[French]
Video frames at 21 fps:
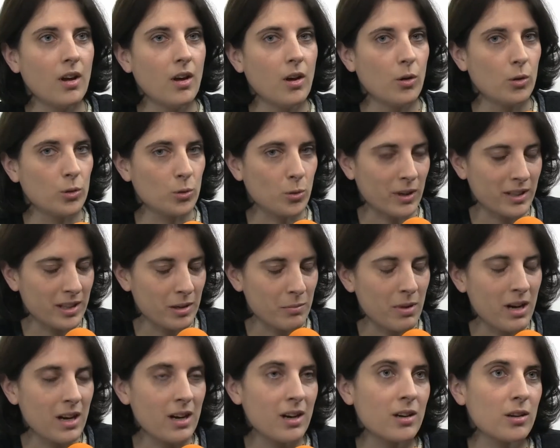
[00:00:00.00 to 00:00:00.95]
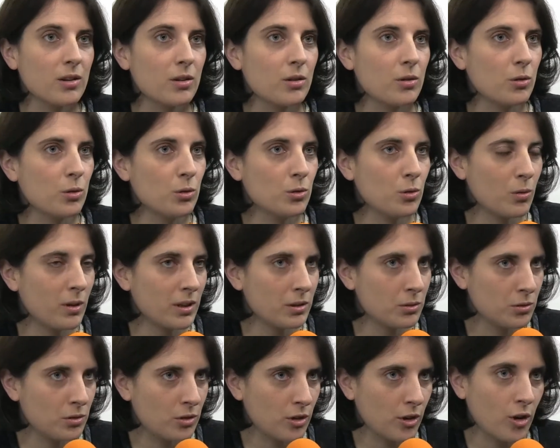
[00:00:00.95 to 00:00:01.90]
au droit des marques, au droit
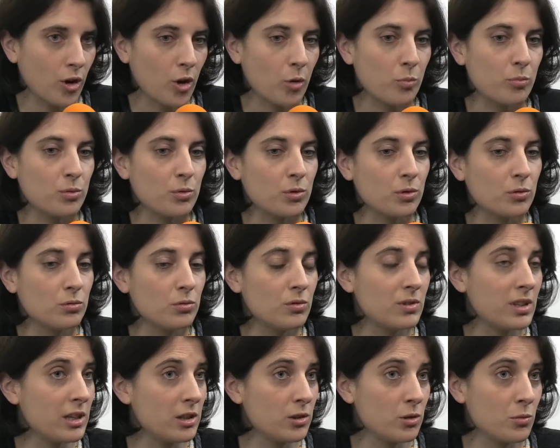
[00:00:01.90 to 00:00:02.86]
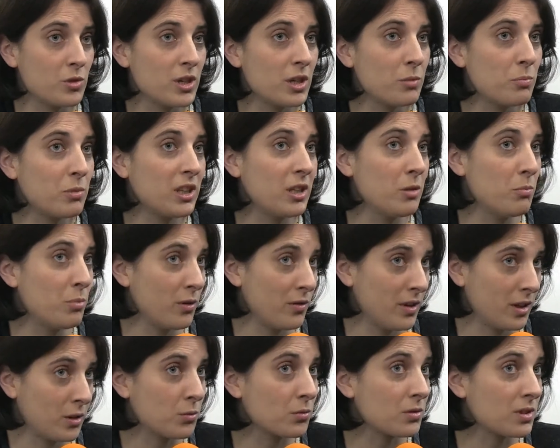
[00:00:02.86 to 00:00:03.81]
d'auteur pour tous les objets qui peuvent
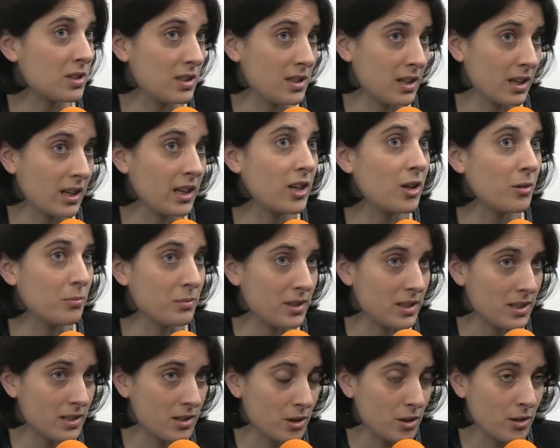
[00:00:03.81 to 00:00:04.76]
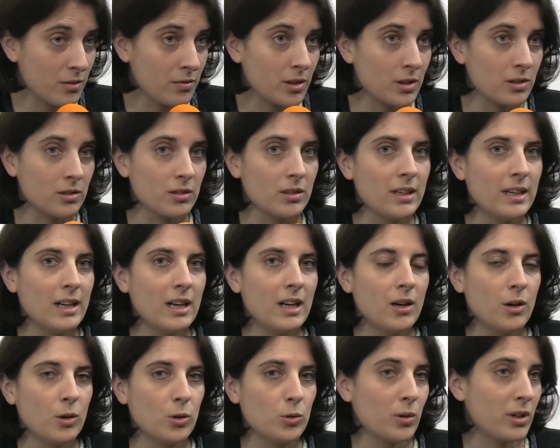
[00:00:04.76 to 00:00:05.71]
être considérés comme des œuvres,
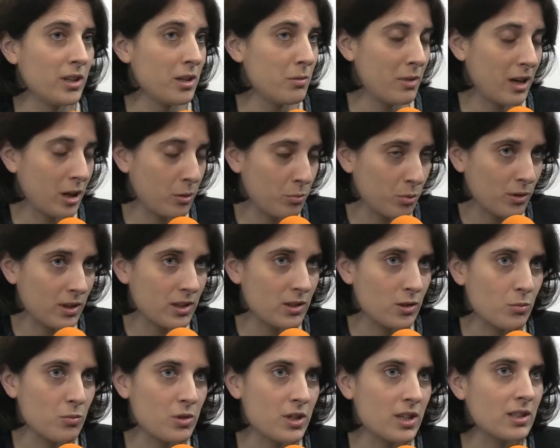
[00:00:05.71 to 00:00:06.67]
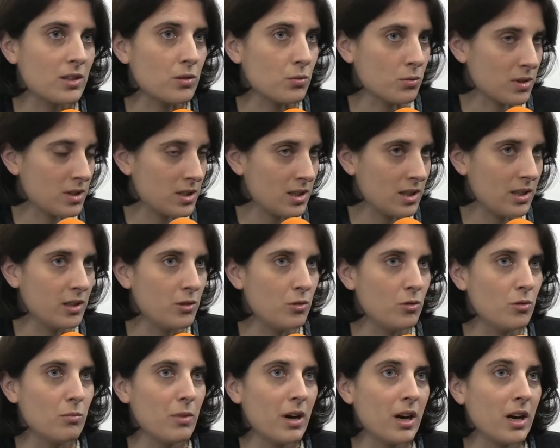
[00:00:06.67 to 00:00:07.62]
au droit des marques pour les objets qui sont siglés
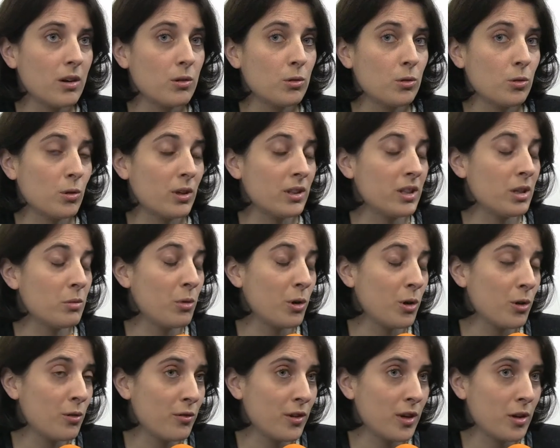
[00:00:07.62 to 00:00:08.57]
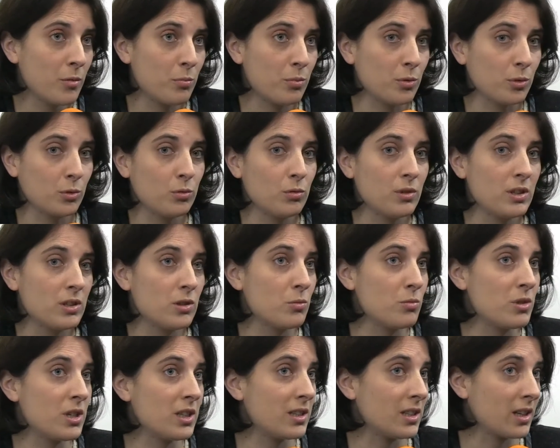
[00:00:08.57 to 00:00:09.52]
d'une marque, au droit des brevets pour tous les
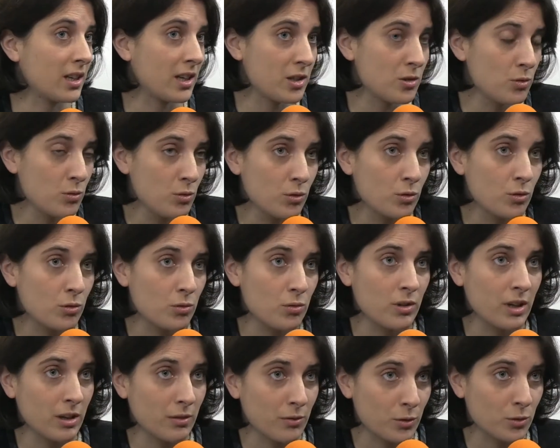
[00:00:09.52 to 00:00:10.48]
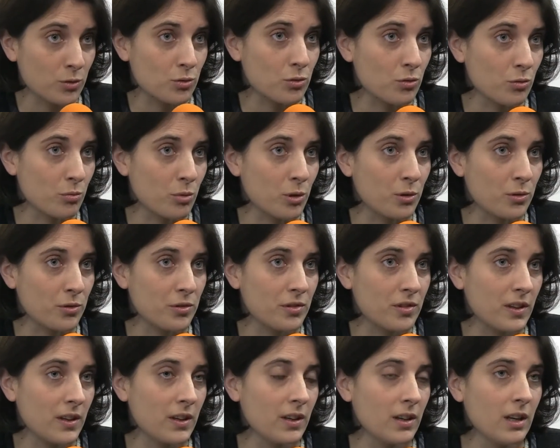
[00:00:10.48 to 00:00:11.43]
objets qui résultent d'une invention
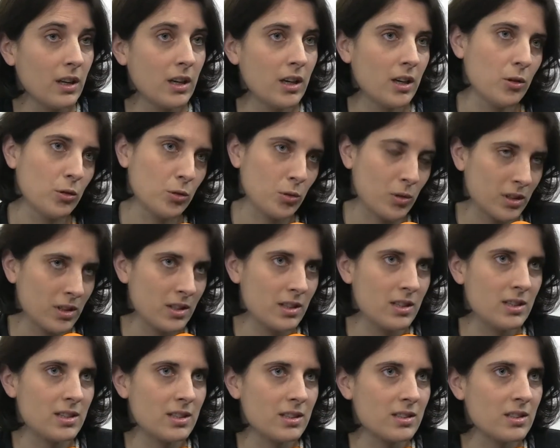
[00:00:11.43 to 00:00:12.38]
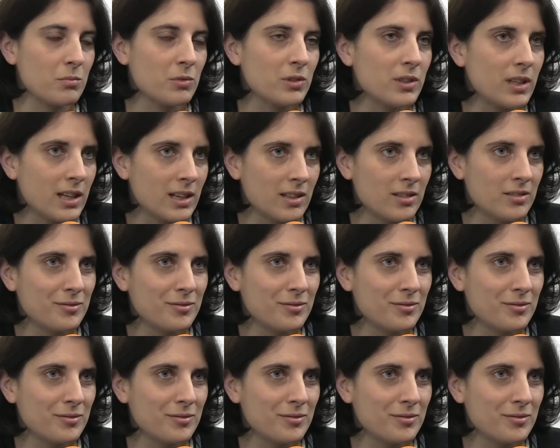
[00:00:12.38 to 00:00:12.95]
brevetée et au droit des dessins et modèles.